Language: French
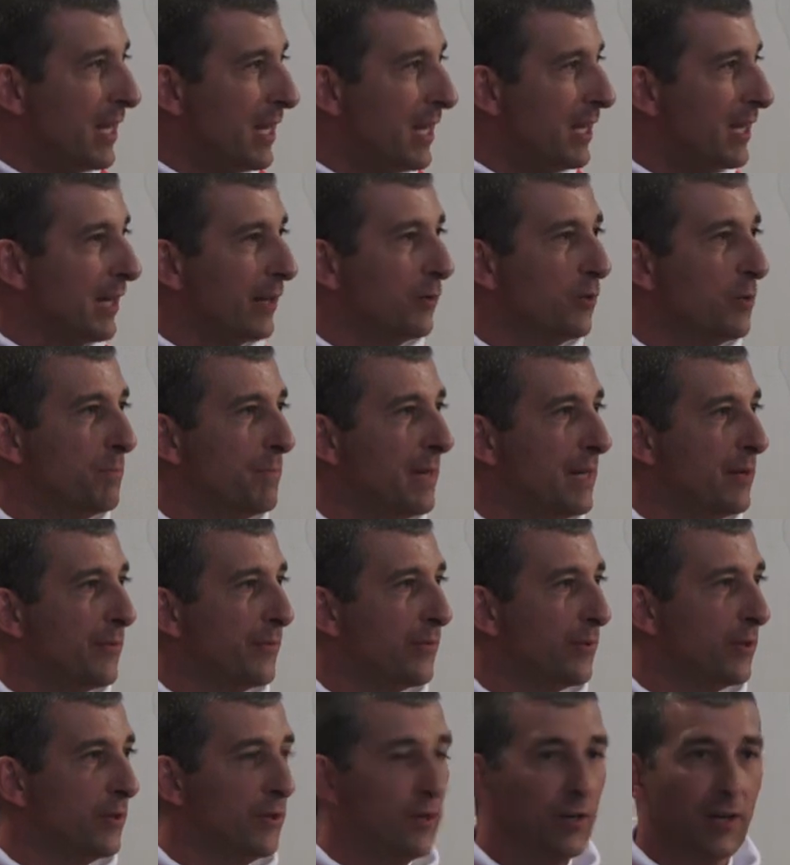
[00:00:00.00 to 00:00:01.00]
Il y a de belles
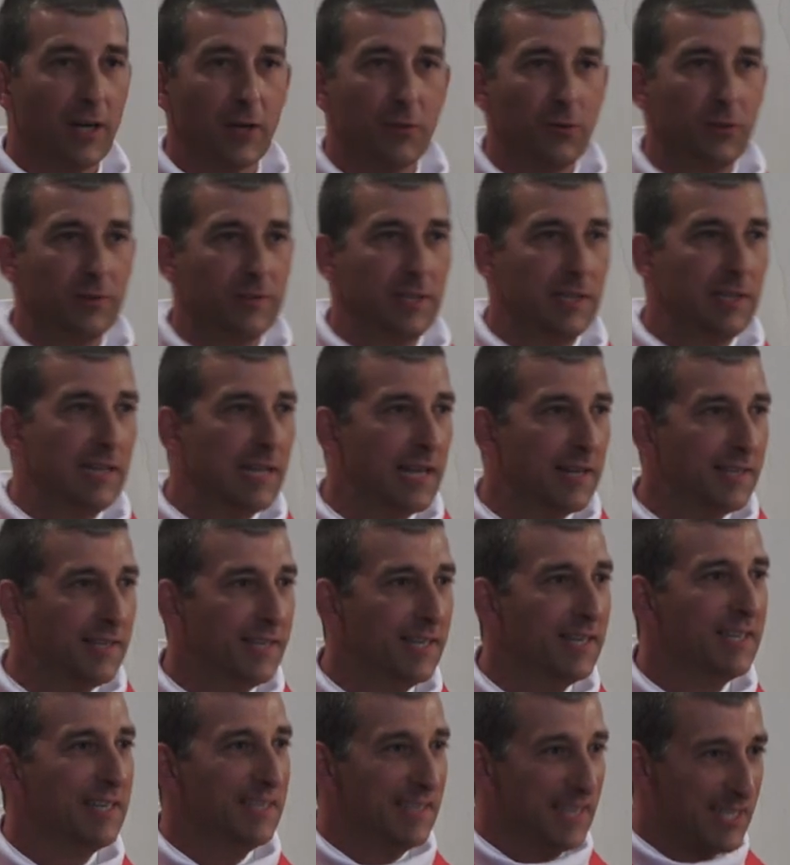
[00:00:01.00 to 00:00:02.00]
fleurs à côté de
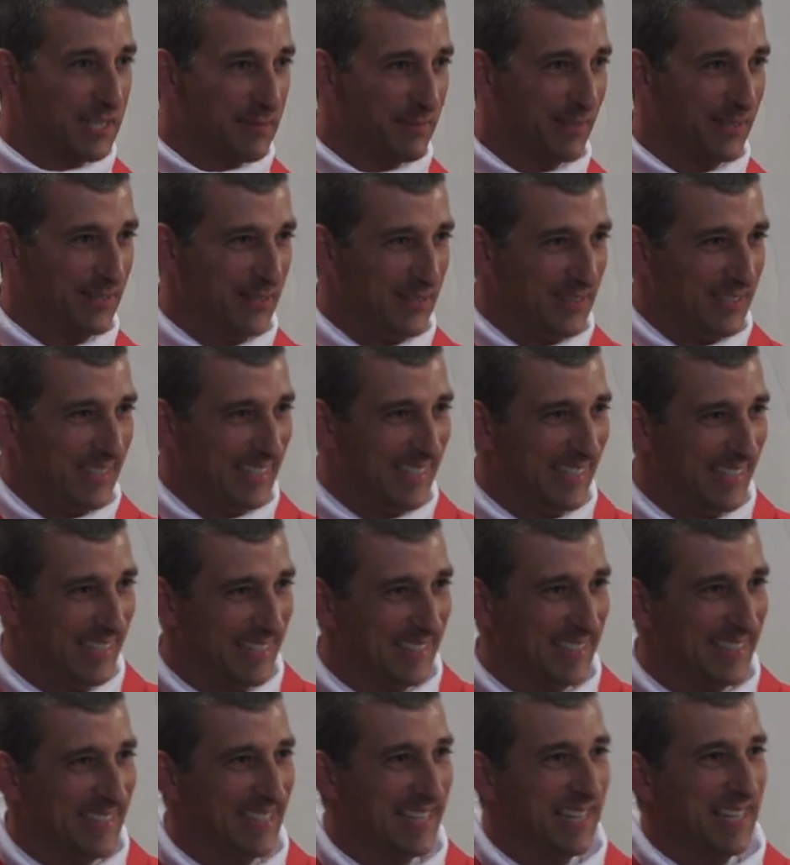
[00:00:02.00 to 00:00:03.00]
l'ânier, n'est-ce pas, Denis
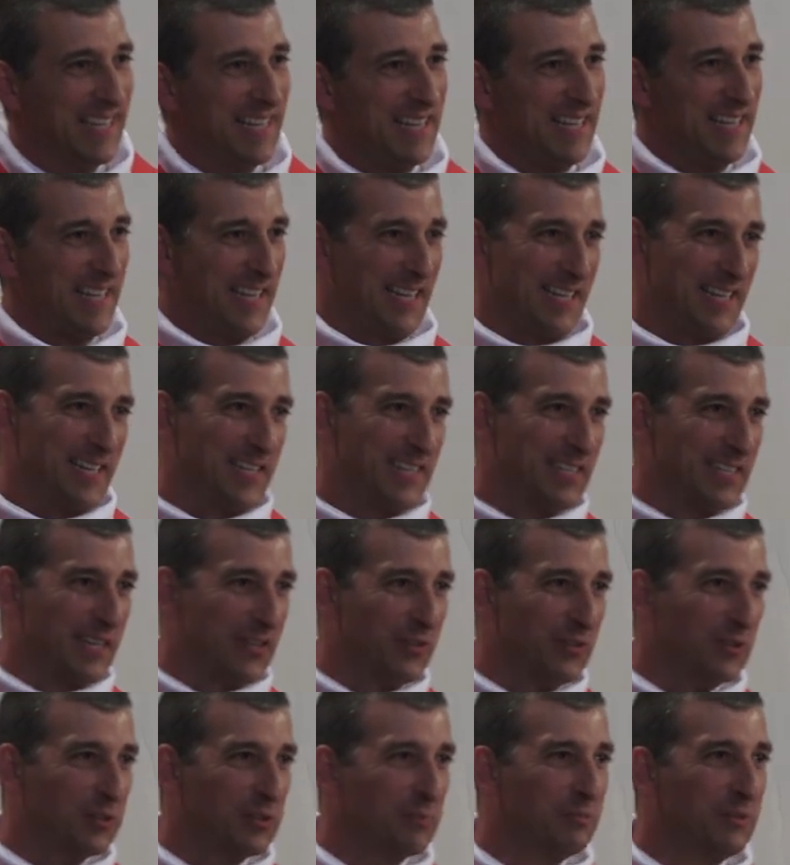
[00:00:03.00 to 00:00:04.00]
hein, Les
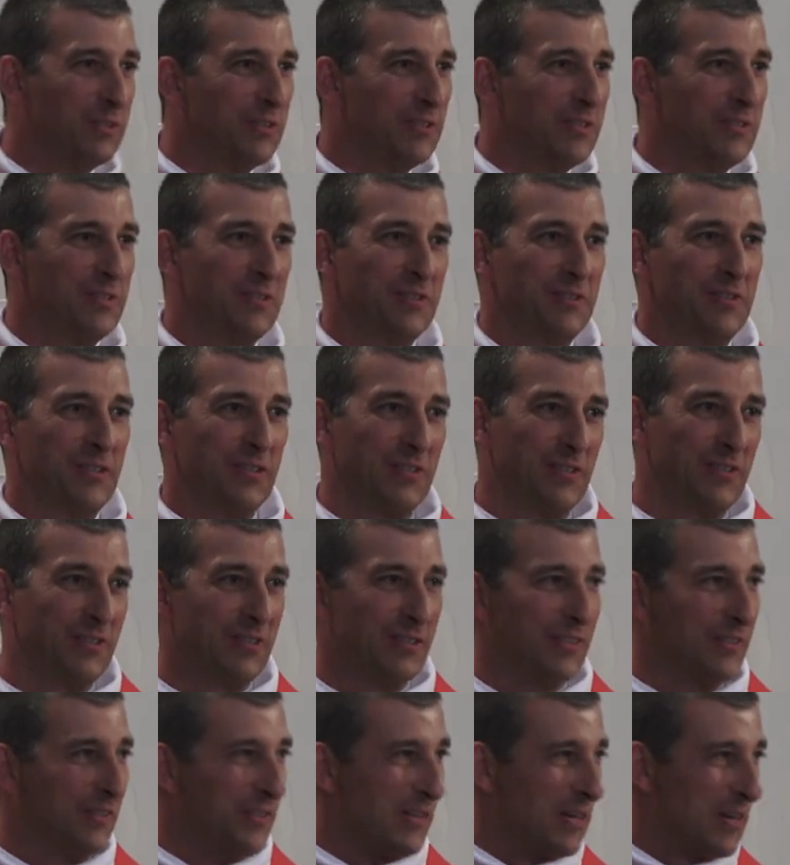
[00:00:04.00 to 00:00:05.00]
arrangements
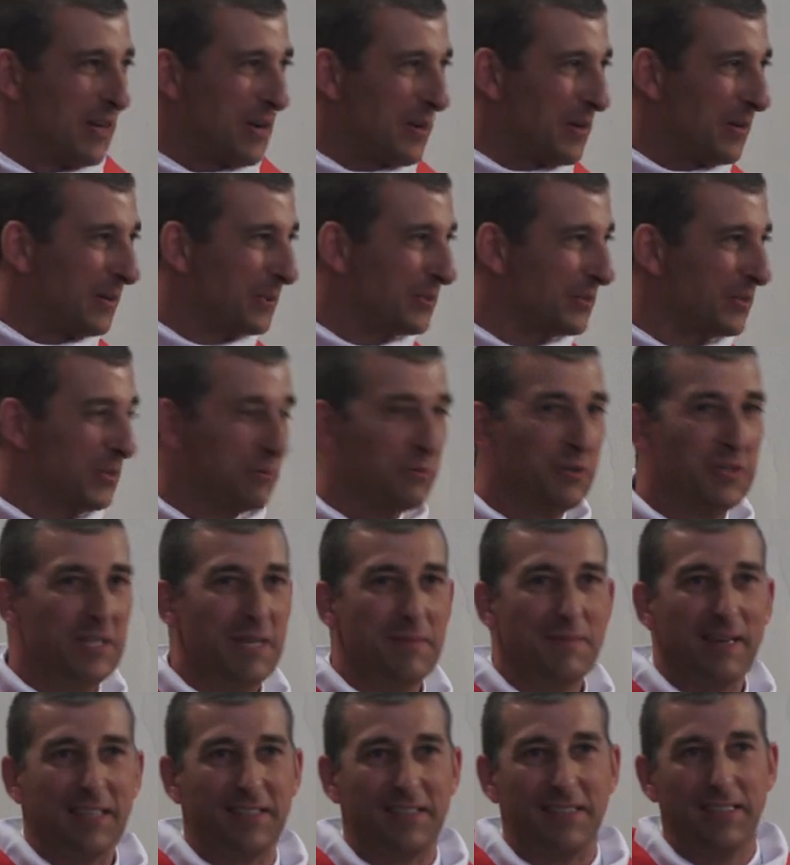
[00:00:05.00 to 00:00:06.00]
dans l'ensemble
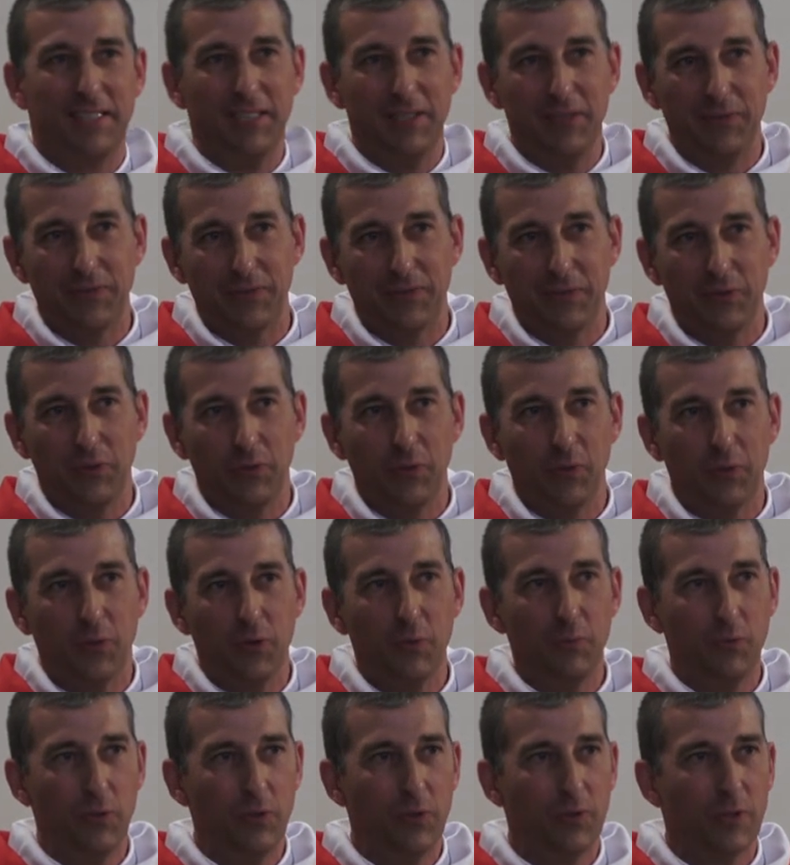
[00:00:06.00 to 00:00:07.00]
des massifs, de nos
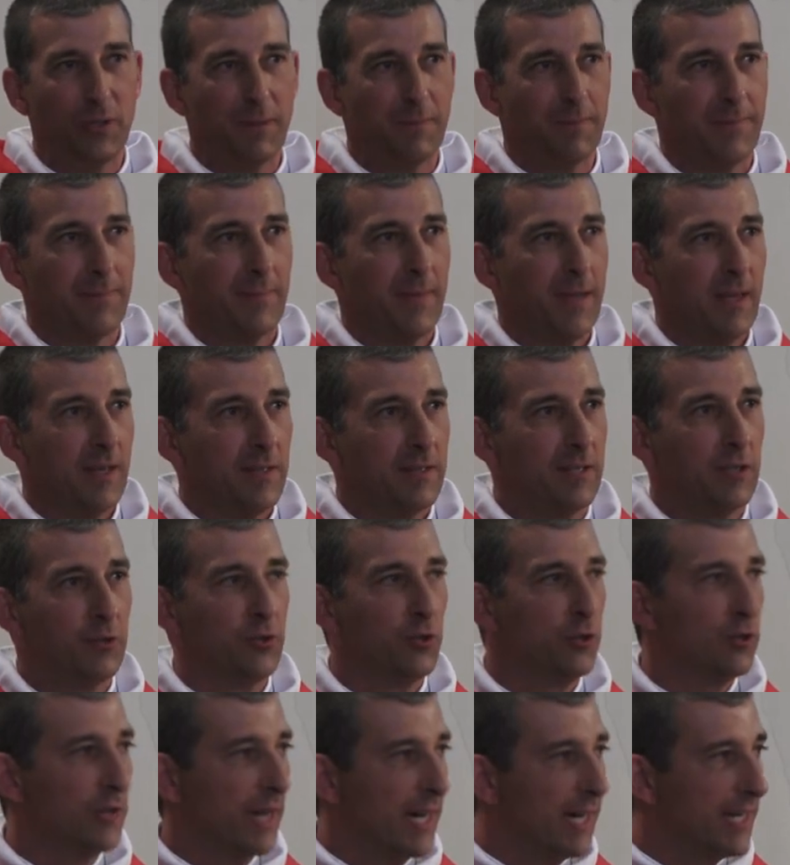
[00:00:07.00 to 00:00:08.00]
communes. C'est
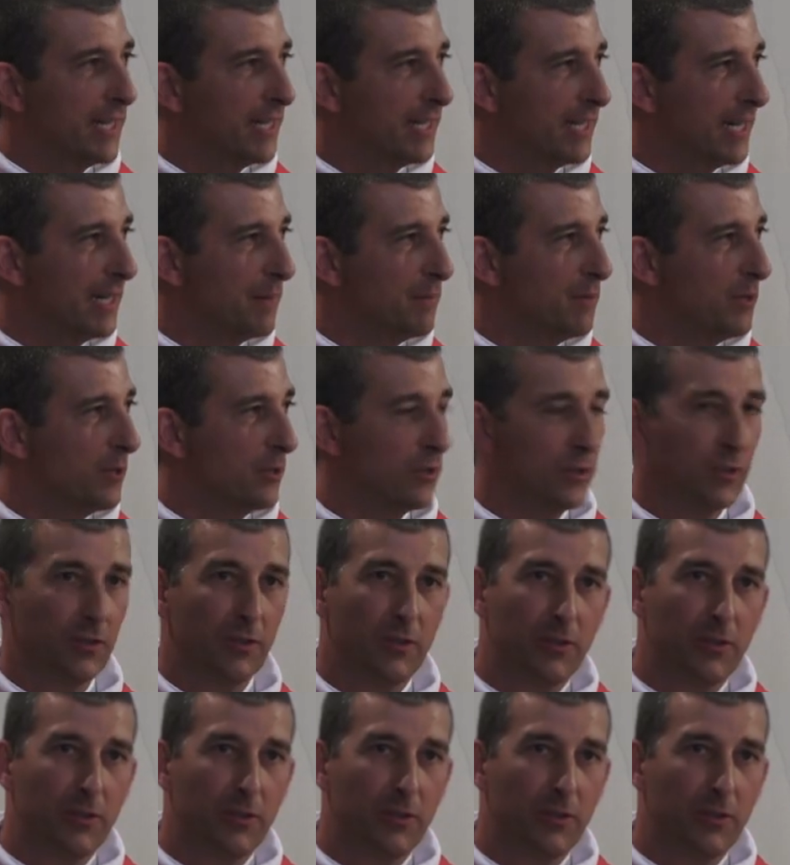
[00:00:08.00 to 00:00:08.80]
toujours agréable